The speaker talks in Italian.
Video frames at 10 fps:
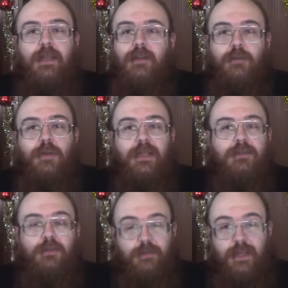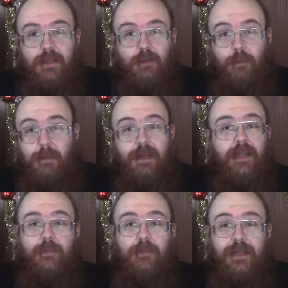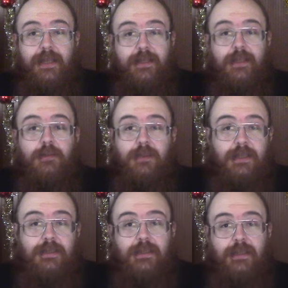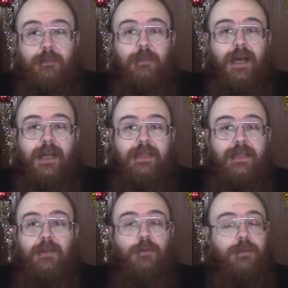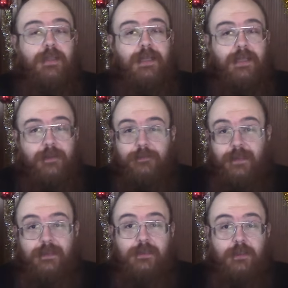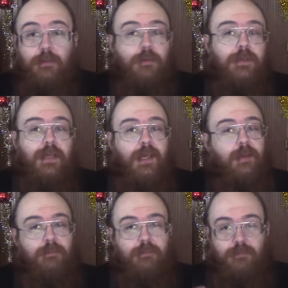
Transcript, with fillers: In questo video parleremo degli antagonisti del party in ottica di fazioni.